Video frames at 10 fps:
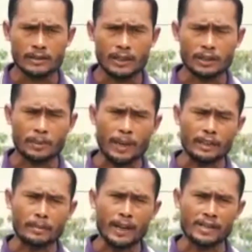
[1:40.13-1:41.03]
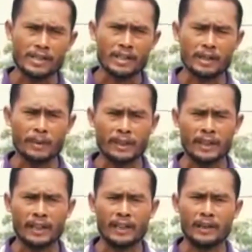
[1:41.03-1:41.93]
Saya ucapkan terima kasih
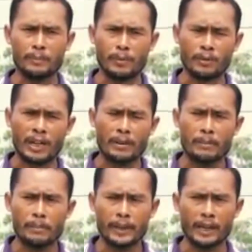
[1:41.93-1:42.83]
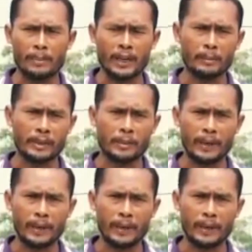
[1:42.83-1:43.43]
kepada program PKBN PT